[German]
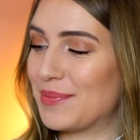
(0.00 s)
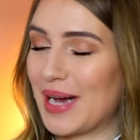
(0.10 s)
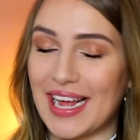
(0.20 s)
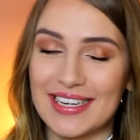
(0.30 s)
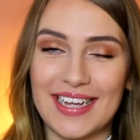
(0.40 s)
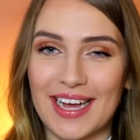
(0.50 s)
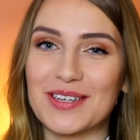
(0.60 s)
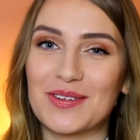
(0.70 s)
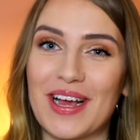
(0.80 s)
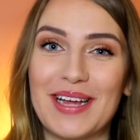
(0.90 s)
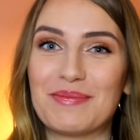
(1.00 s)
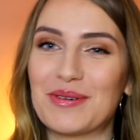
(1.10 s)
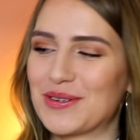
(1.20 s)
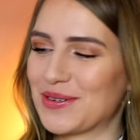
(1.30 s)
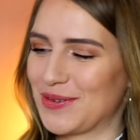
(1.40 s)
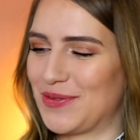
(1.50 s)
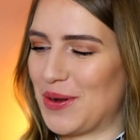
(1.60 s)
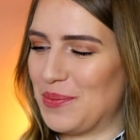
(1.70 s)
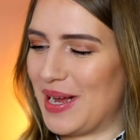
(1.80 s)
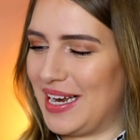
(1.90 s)
brandaktuellen Produkt
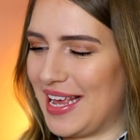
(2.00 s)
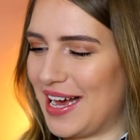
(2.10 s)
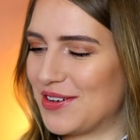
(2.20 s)
von Balea.